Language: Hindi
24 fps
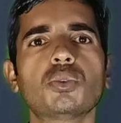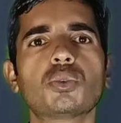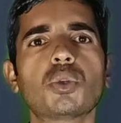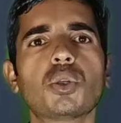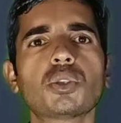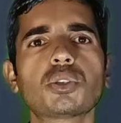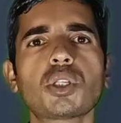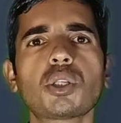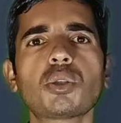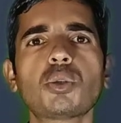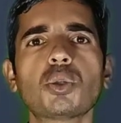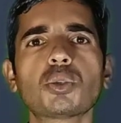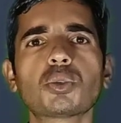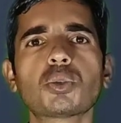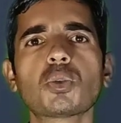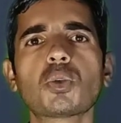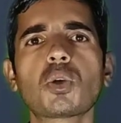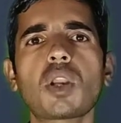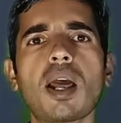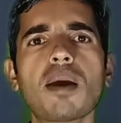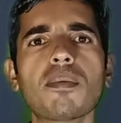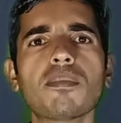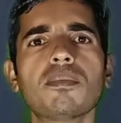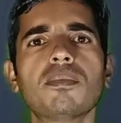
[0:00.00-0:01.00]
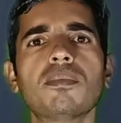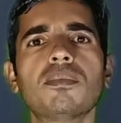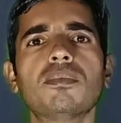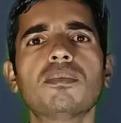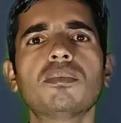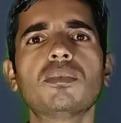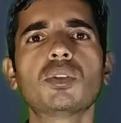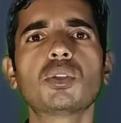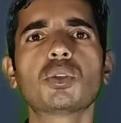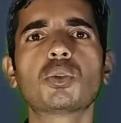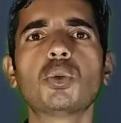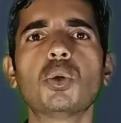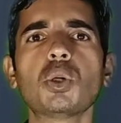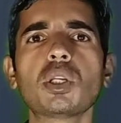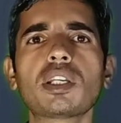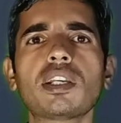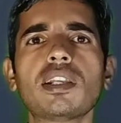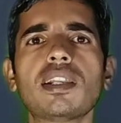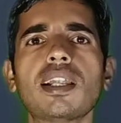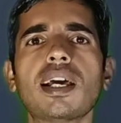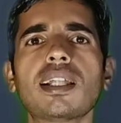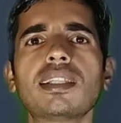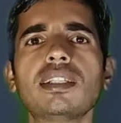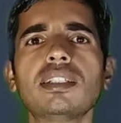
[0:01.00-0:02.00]
सौ से दो सौ ग्राम गुड़
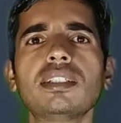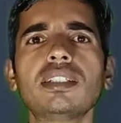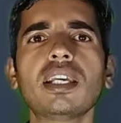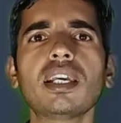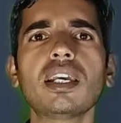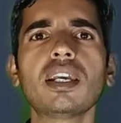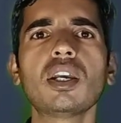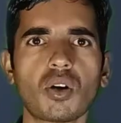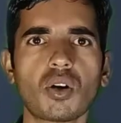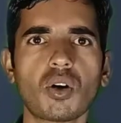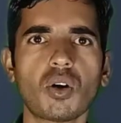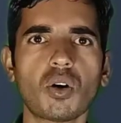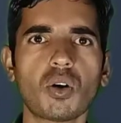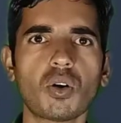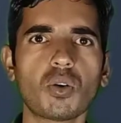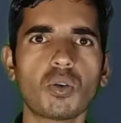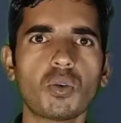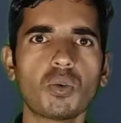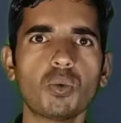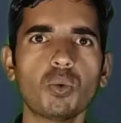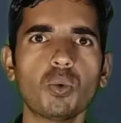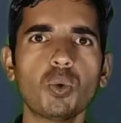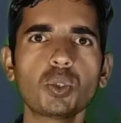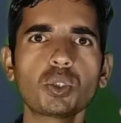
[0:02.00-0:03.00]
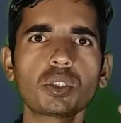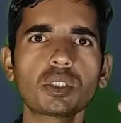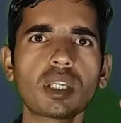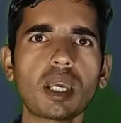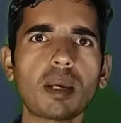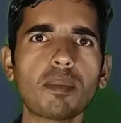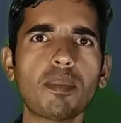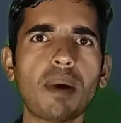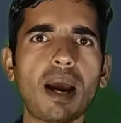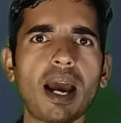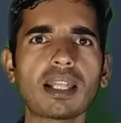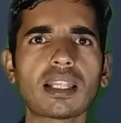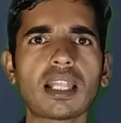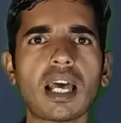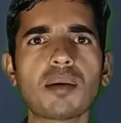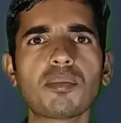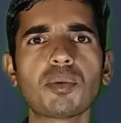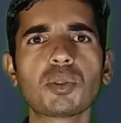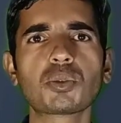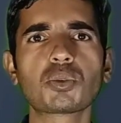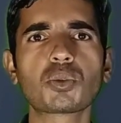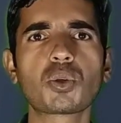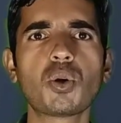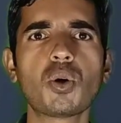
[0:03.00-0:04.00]
खिला दीजिए उसके बाद
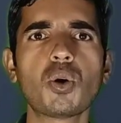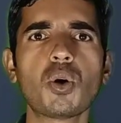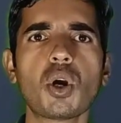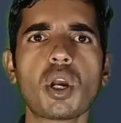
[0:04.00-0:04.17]
आप उसको